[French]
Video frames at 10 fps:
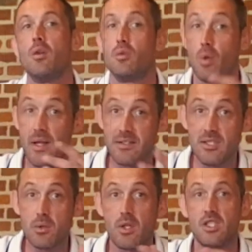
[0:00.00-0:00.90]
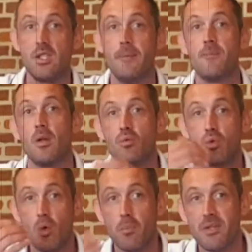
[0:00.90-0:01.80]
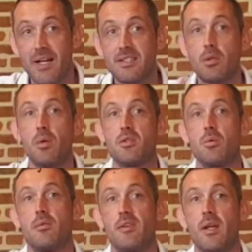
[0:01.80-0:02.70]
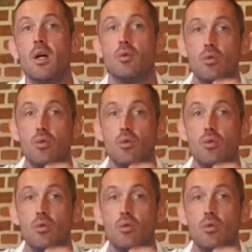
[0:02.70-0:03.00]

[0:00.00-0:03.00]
de l'indice de Ritchie, du nombre d'articulations enflées,